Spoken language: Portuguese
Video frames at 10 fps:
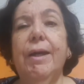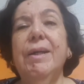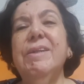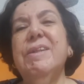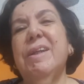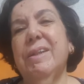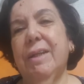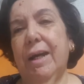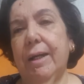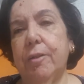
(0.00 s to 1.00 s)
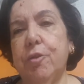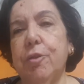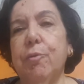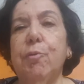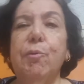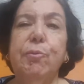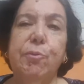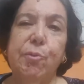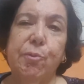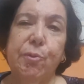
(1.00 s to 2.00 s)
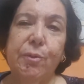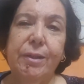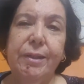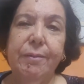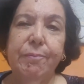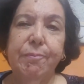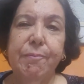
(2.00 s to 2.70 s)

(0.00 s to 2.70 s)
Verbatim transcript: ansiedade, controle